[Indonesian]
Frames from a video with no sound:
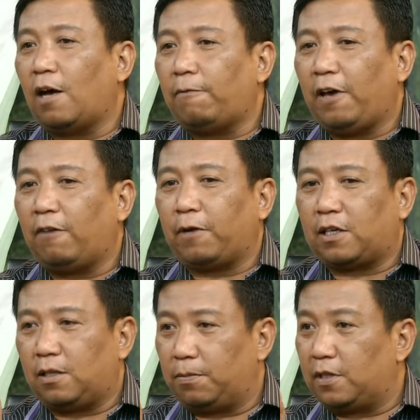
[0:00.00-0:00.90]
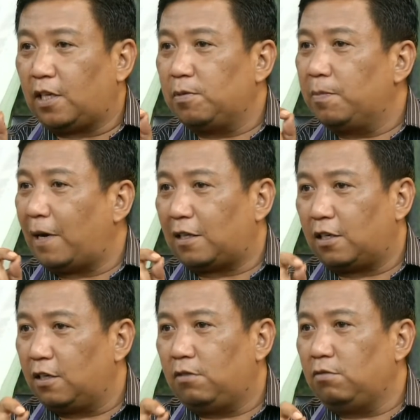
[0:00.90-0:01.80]
Tapi efektivitas
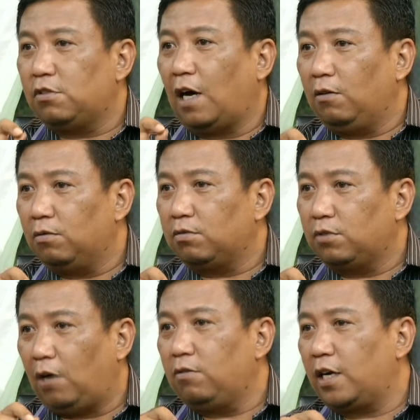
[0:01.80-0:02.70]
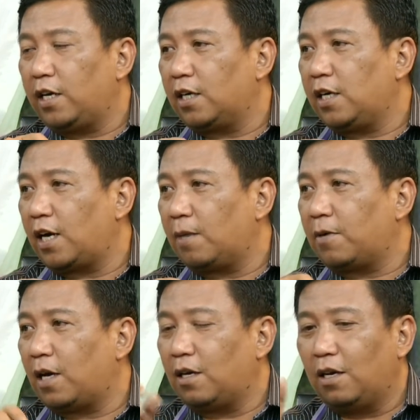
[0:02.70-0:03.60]
bipartit itu jauh, jauh dari yang diharapkan.